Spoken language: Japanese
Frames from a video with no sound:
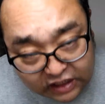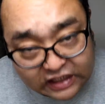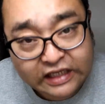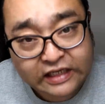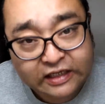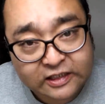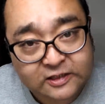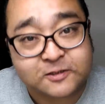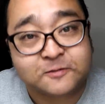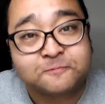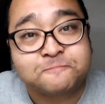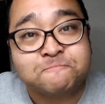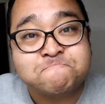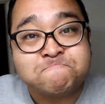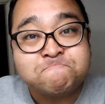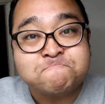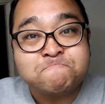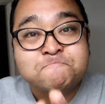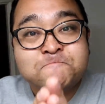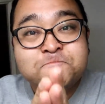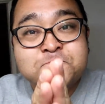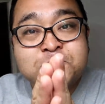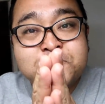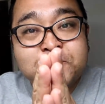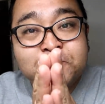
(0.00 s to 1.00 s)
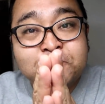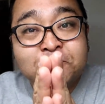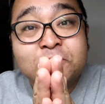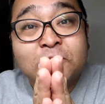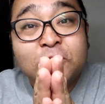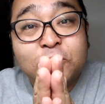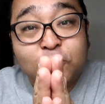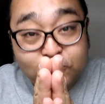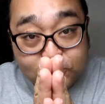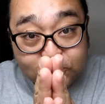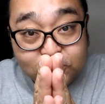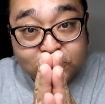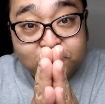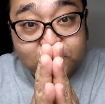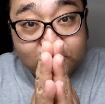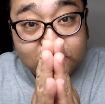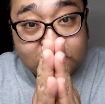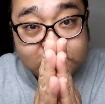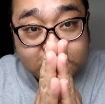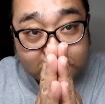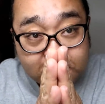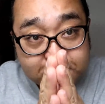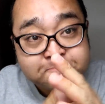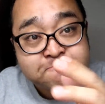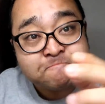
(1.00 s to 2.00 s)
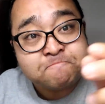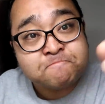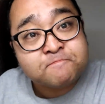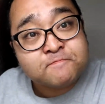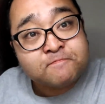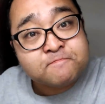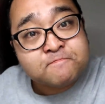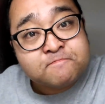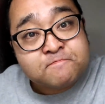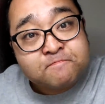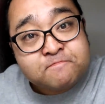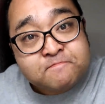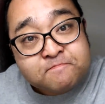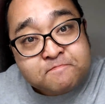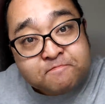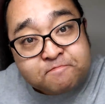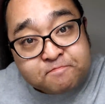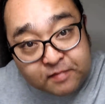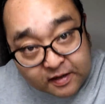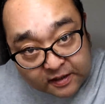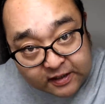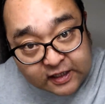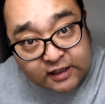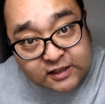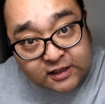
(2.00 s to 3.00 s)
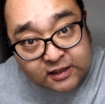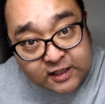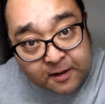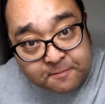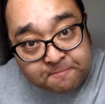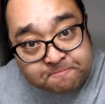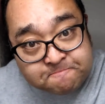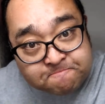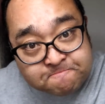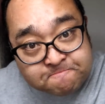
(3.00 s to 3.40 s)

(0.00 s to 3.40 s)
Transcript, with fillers: しかったですごちそうさまでしたまた明日